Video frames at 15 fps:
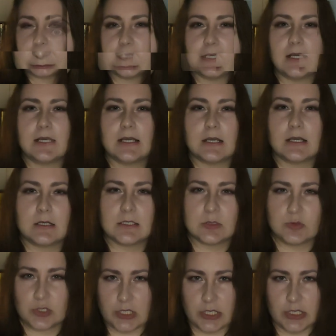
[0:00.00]
Так как я
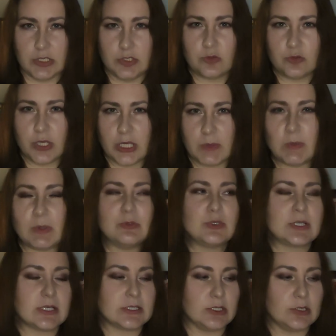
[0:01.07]
слушала книжку, я не могу
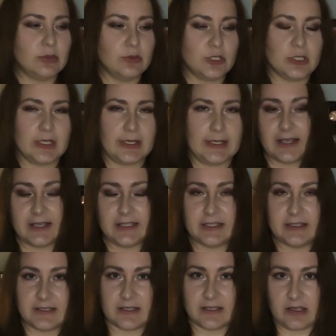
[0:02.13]
сказать точно,
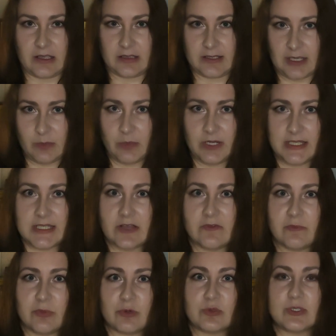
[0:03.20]
это сказал сам
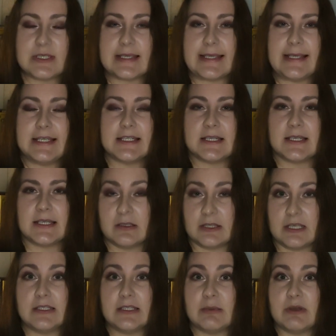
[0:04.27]
Болеслав Прус или же
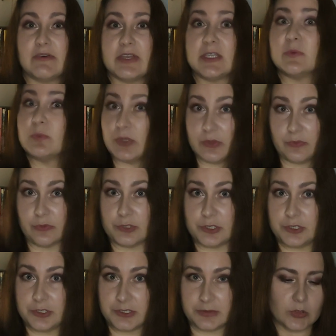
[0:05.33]
так нам говорят
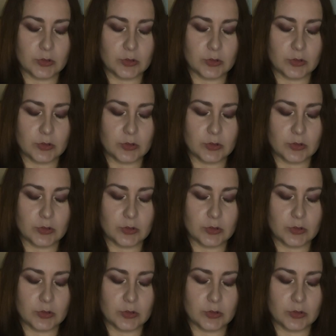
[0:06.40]
переводчики.